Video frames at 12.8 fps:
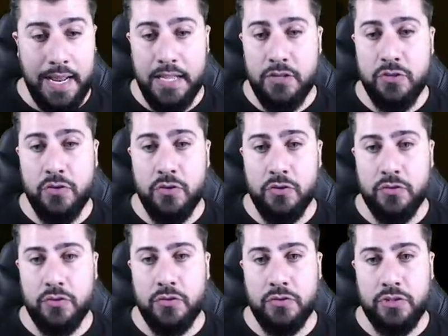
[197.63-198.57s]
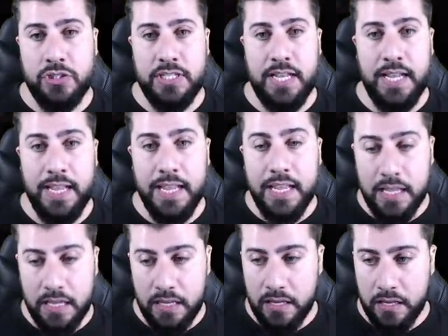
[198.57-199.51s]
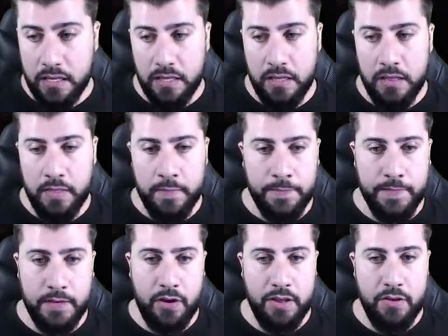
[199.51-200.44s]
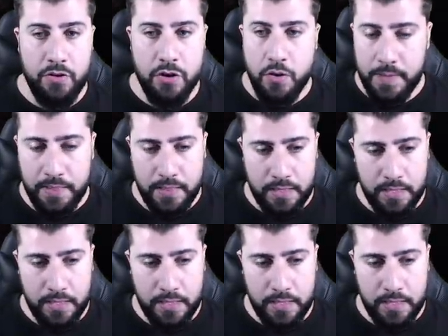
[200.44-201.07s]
hecho con CGI de los años 90.